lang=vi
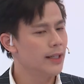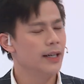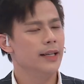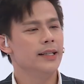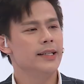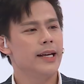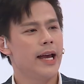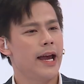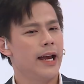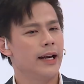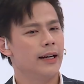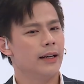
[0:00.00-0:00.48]

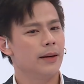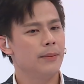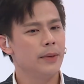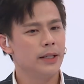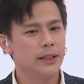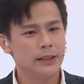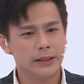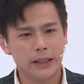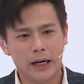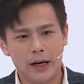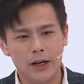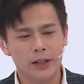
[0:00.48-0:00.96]
thời gian để
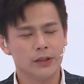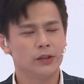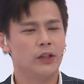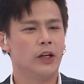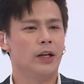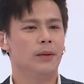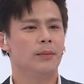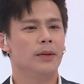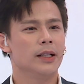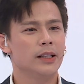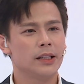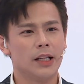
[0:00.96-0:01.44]
mình trò
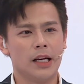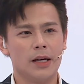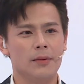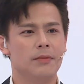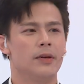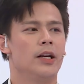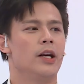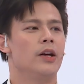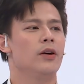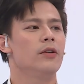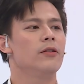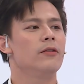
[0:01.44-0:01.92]
chuyện, mình
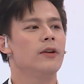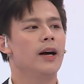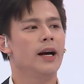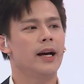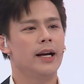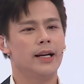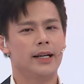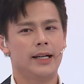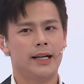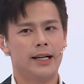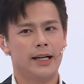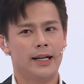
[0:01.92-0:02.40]
tìm hiểu
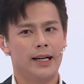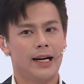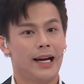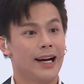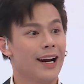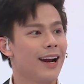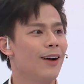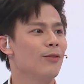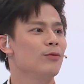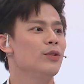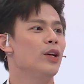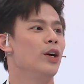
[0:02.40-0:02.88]
về
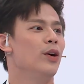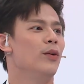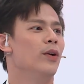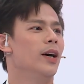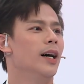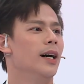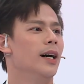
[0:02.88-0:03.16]
anh Long nhiều